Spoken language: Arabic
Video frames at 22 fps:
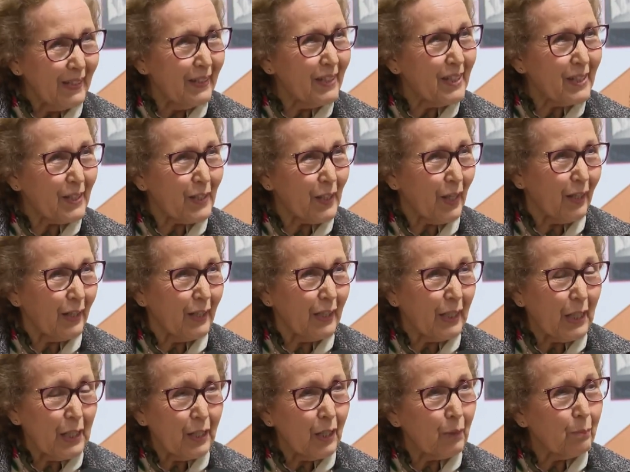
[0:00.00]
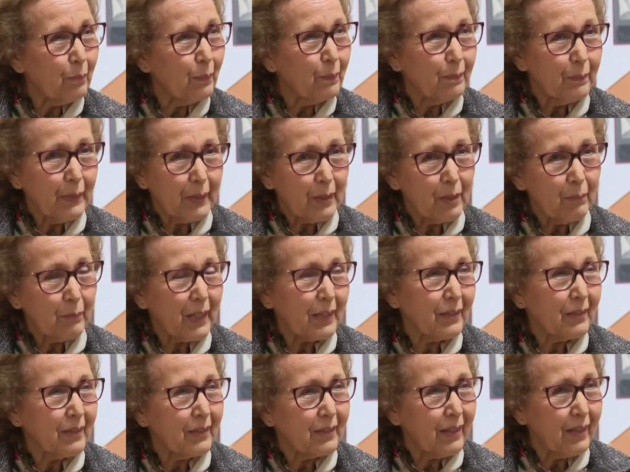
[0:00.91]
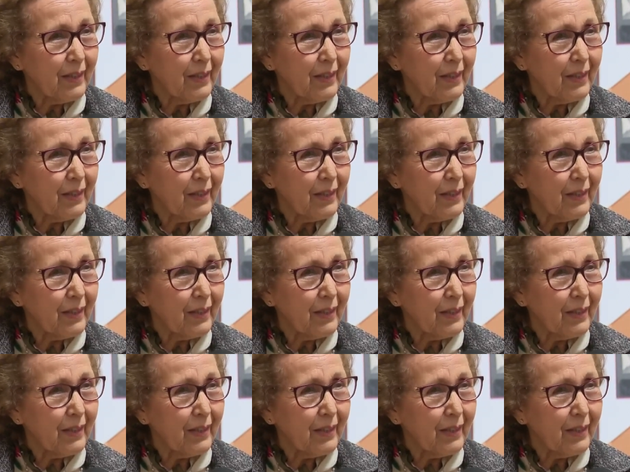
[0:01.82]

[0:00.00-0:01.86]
النساء لان بعض المرات